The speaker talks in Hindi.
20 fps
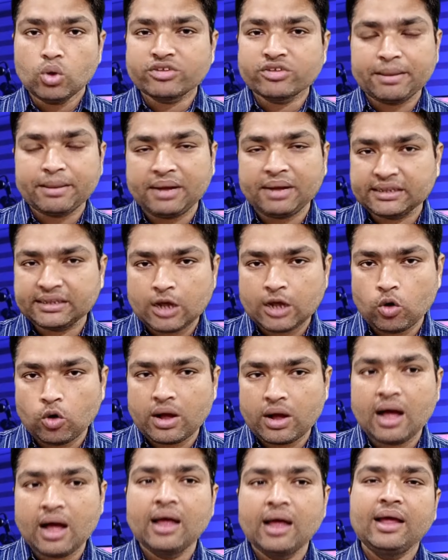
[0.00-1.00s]
उसके बाद क्या
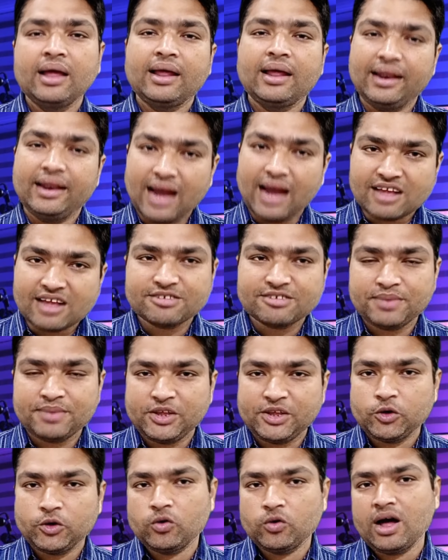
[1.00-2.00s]
होगा लास्ट
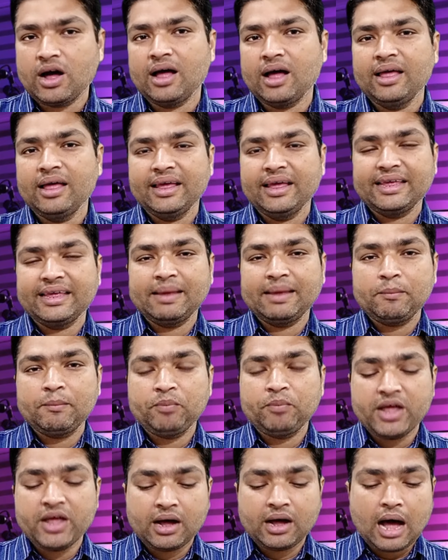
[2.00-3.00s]
में ये होगा कि
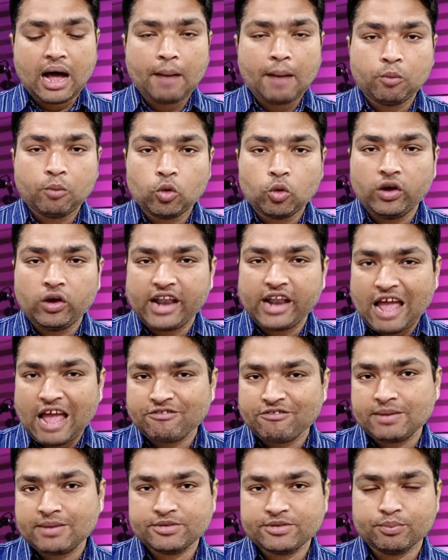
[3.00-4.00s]
आपको
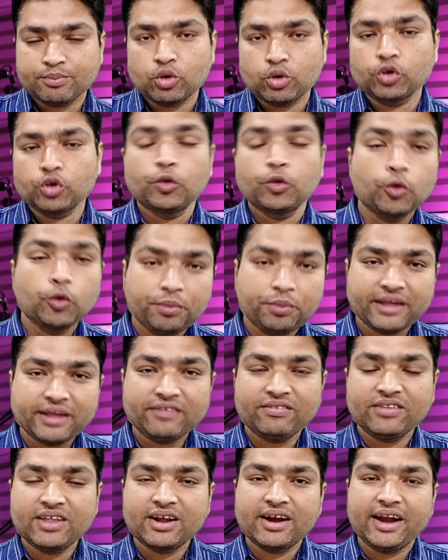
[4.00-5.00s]
लाइफ टाइम सपोर्ट ग्रुप के
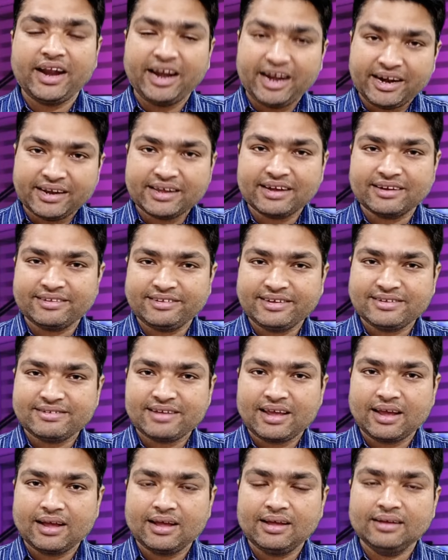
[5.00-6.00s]
अंदर ऐड कर दिया
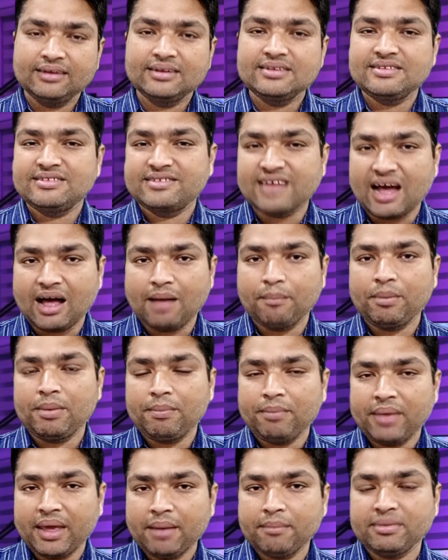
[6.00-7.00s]
जाएगा जहाँ पे
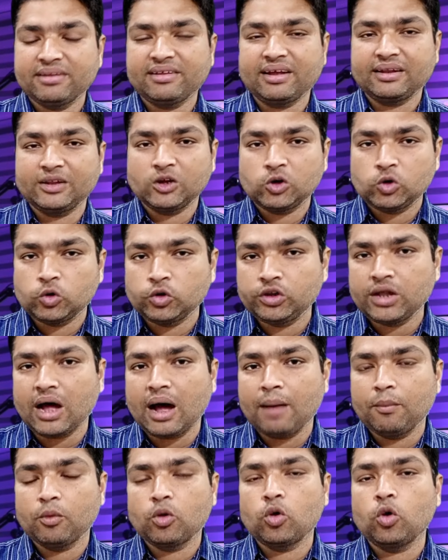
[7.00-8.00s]
मैं दें ख़ुद
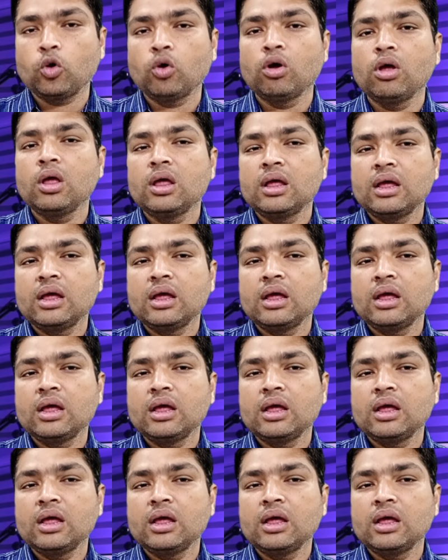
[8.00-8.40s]
आपको